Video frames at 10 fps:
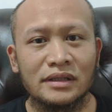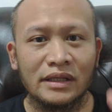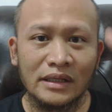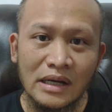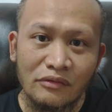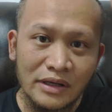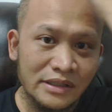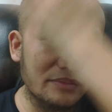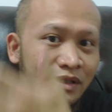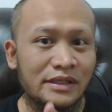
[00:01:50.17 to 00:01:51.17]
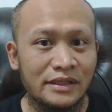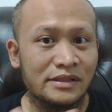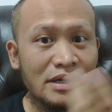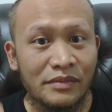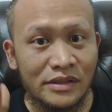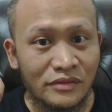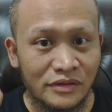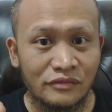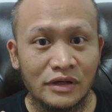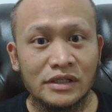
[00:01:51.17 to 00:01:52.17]
ketika wajah bersih. Jadi saya habis
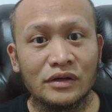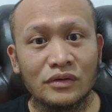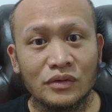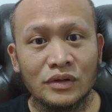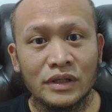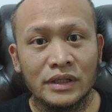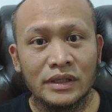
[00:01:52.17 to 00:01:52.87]
cuci wajah dulu.